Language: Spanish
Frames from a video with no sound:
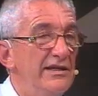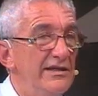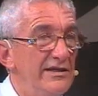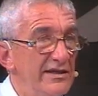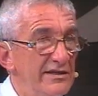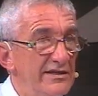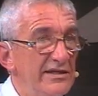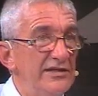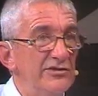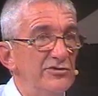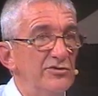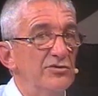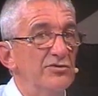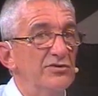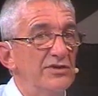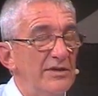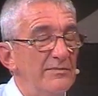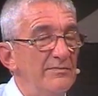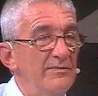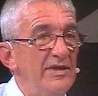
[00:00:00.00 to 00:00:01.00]
Y en esto
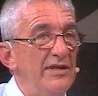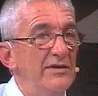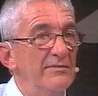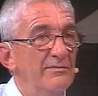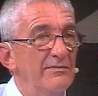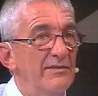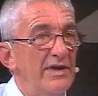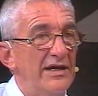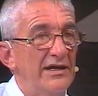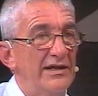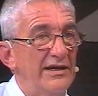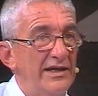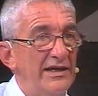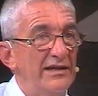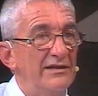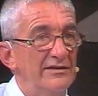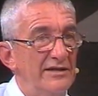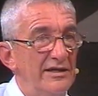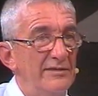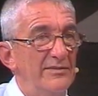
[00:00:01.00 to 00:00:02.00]
también va
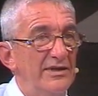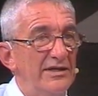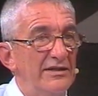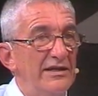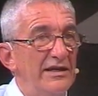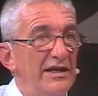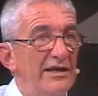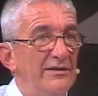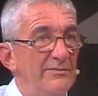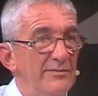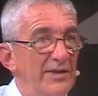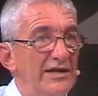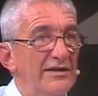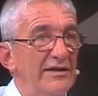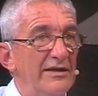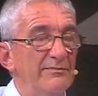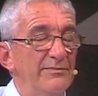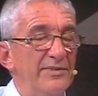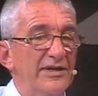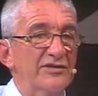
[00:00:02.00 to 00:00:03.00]
el tema de la
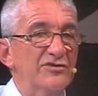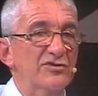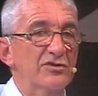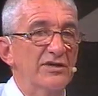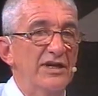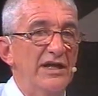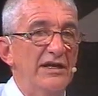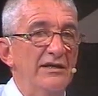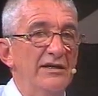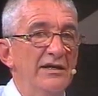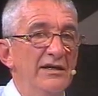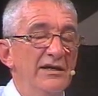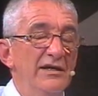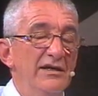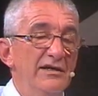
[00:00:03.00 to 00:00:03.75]
imagen personal.